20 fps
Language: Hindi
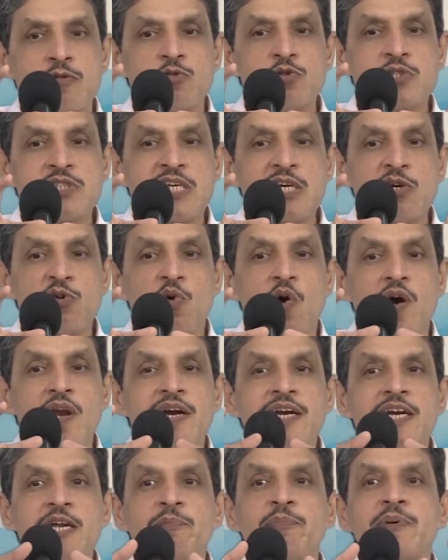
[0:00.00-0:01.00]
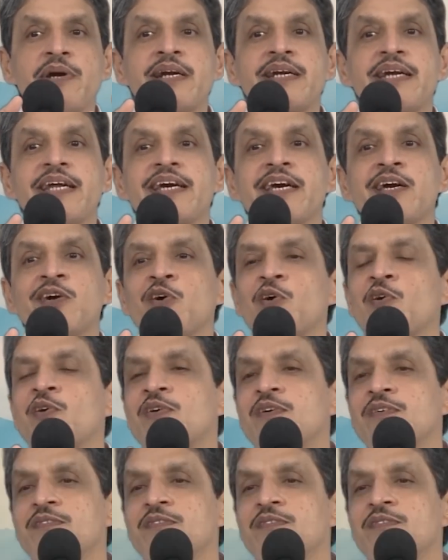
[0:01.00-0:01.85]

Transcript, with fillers: उसकी क्वालिटी पर टिके हो